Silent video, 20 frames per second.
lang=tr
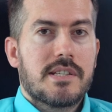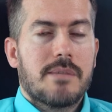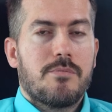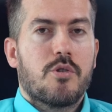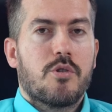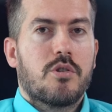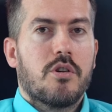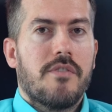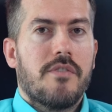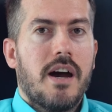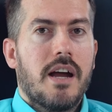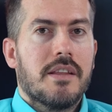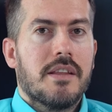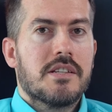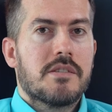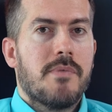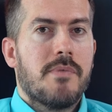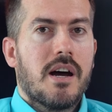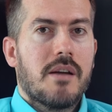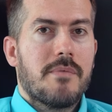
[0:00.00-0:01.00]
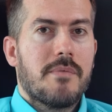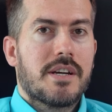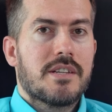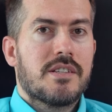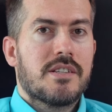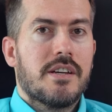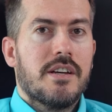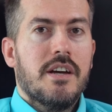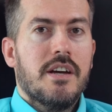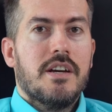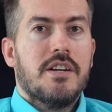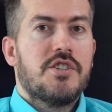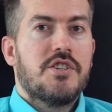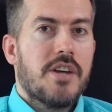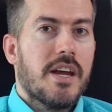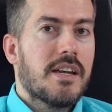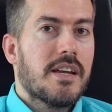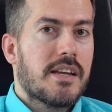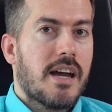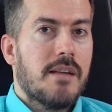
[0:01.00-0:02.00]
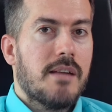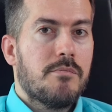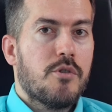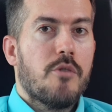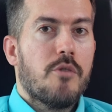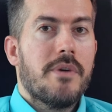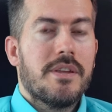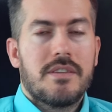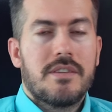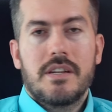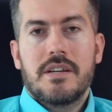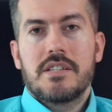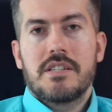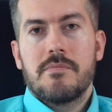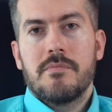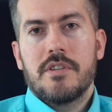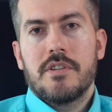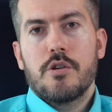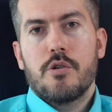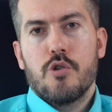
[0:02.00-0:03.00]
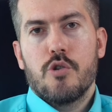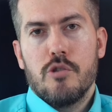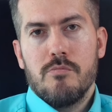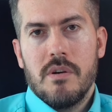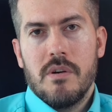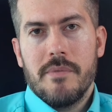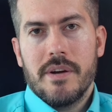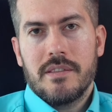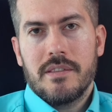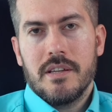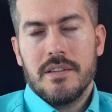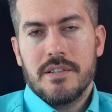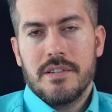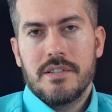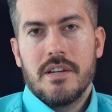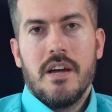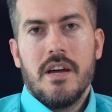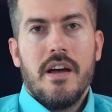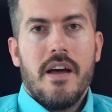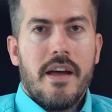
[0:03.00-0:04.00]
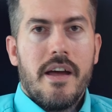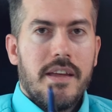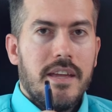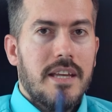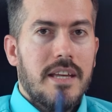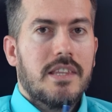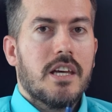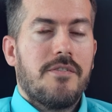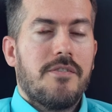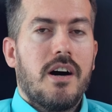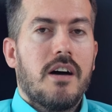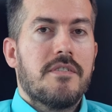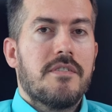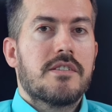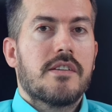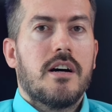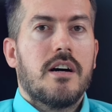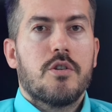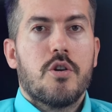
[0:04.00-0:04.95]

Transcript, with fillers: pasaportta verdiğiniz parmak izi Schengen biyometrik kısmında görülmemektedir. İlk defa vize